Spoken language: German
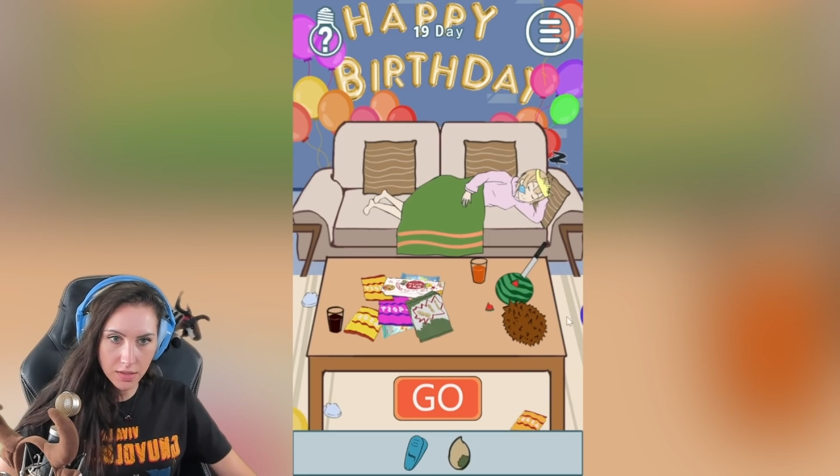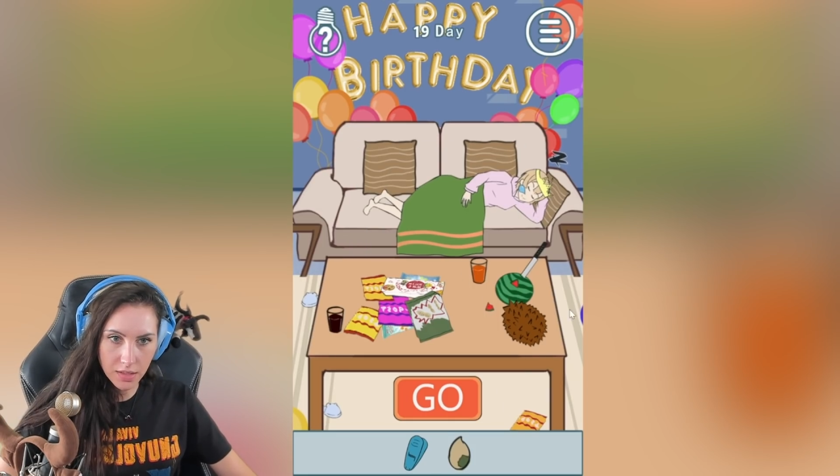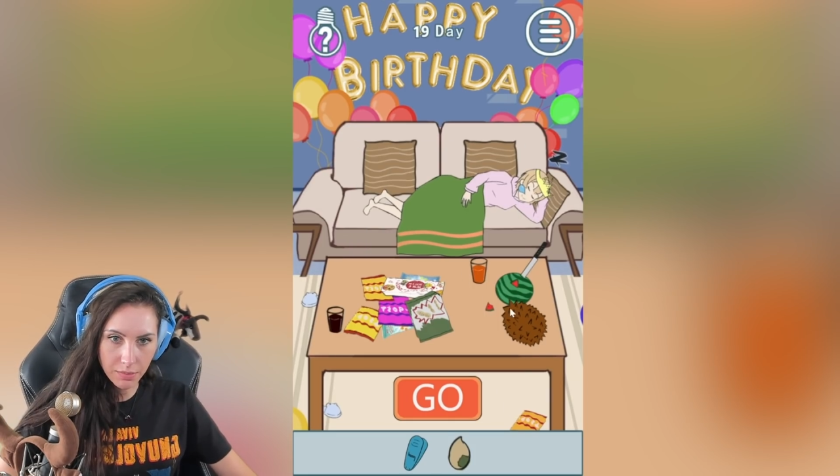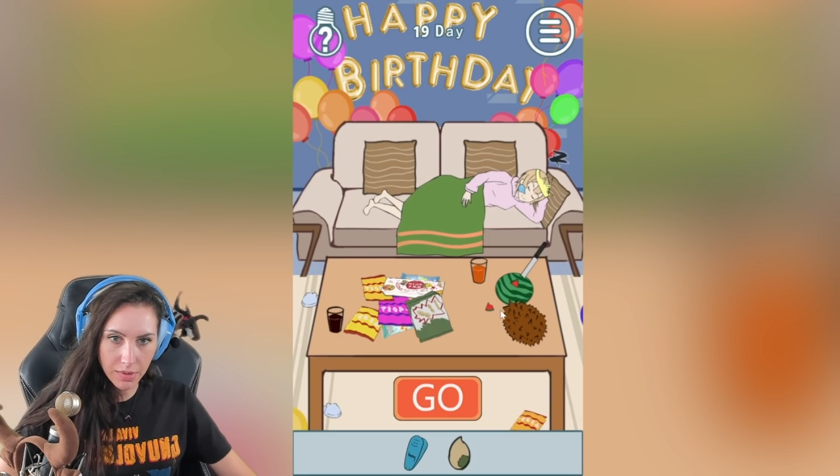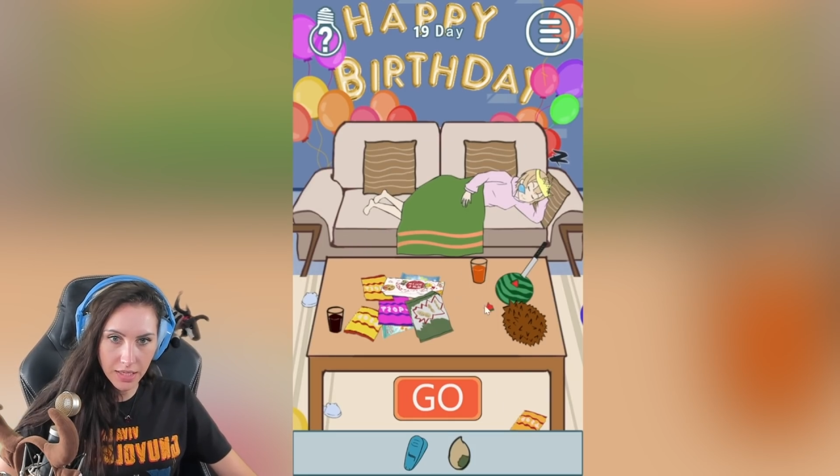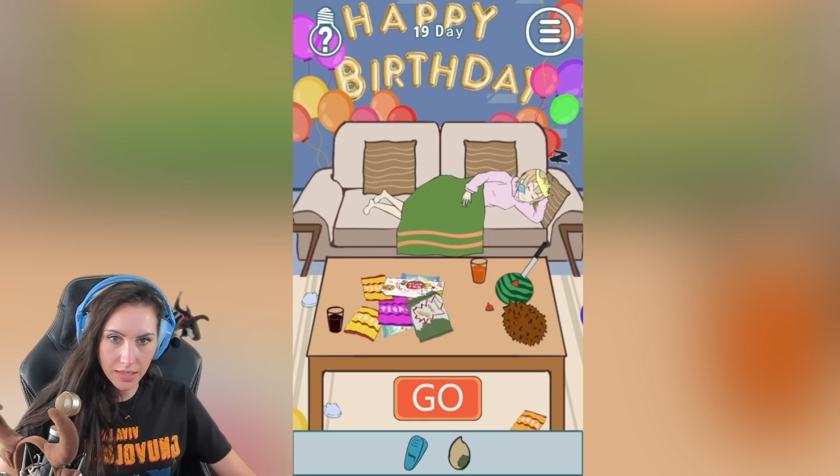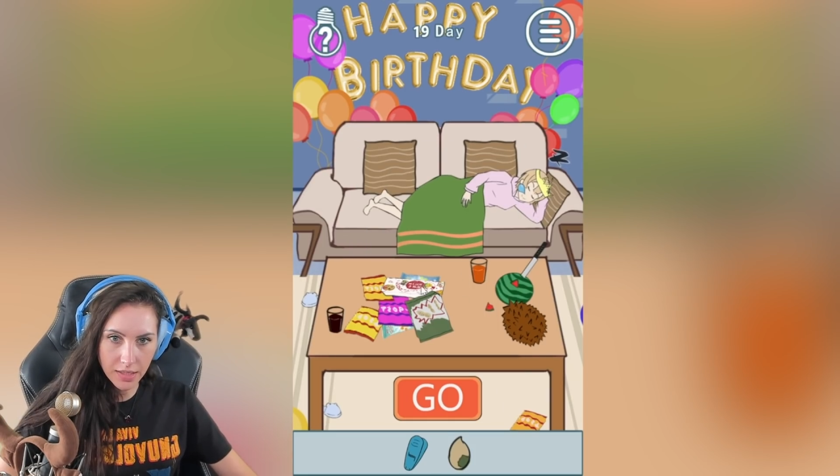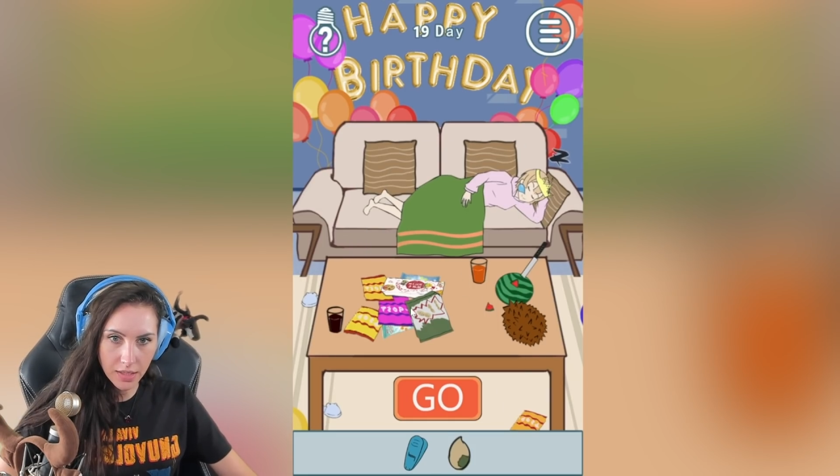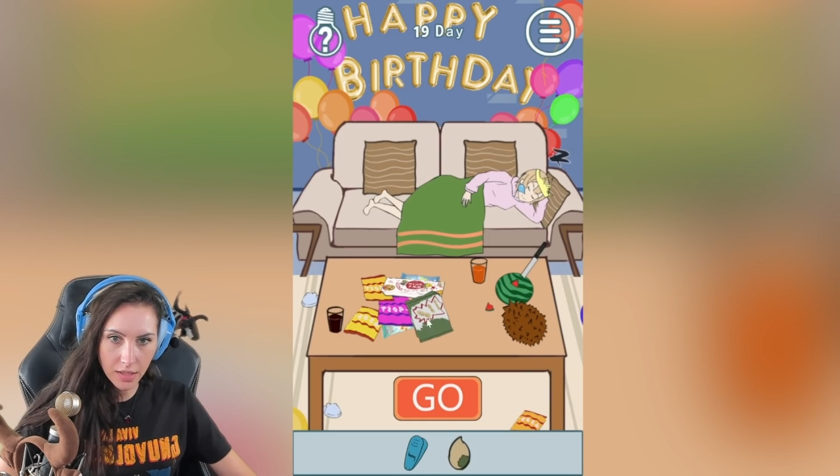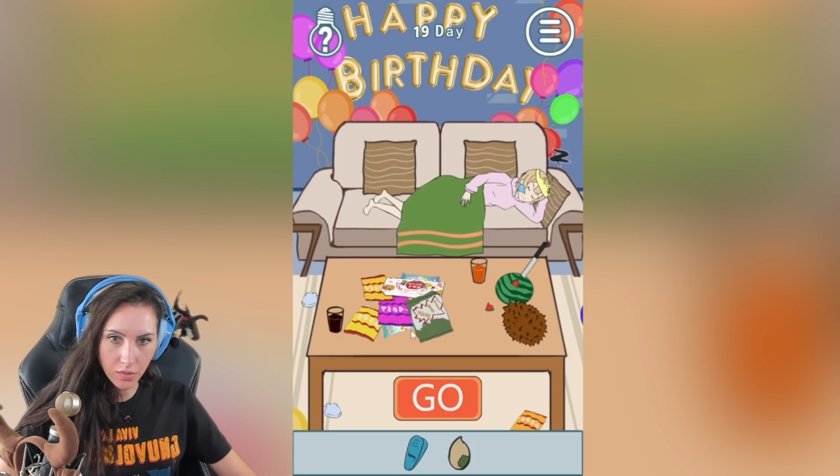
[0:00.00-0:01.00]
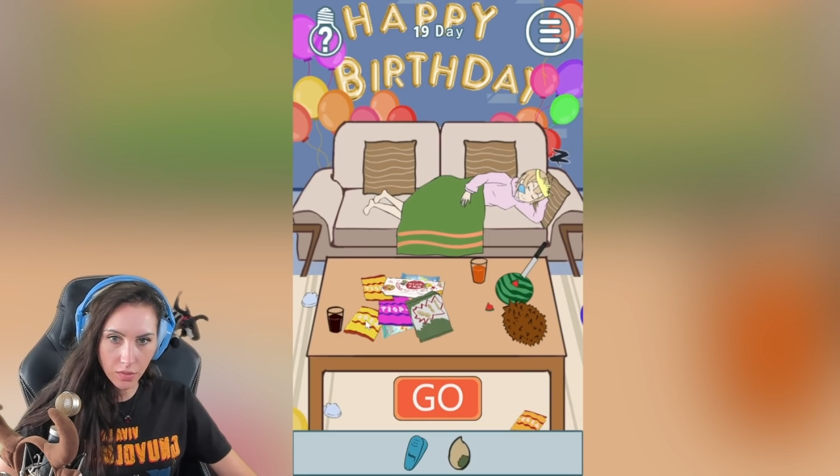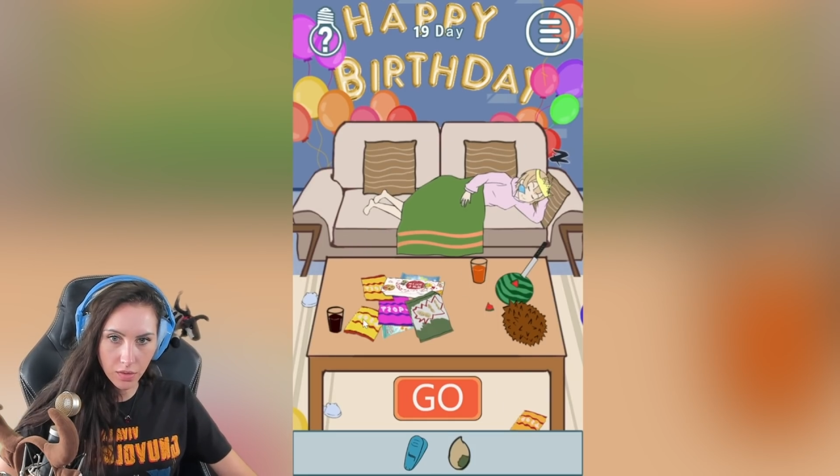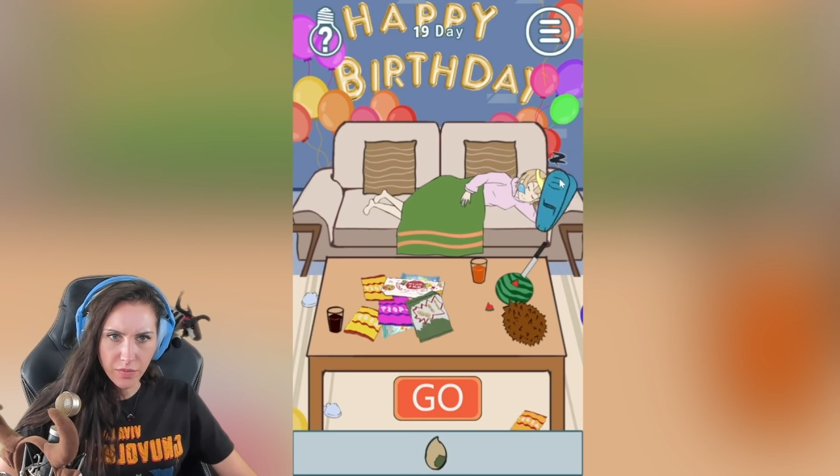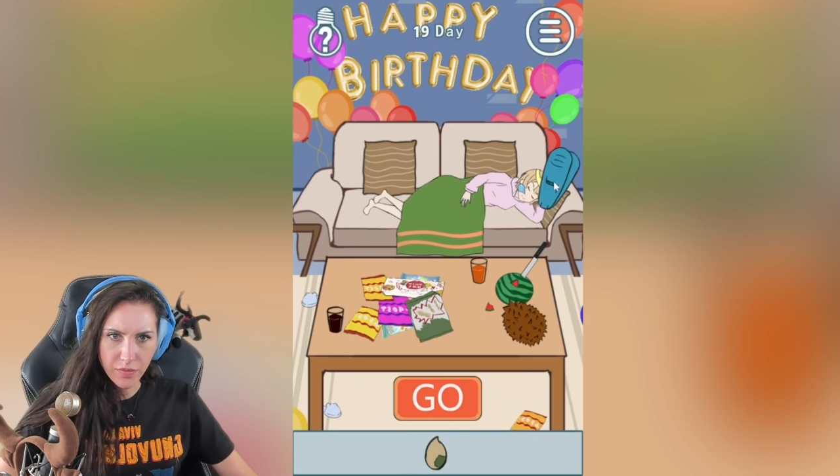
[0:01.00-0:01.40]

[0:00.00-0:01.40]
ich habe keine Ahnung.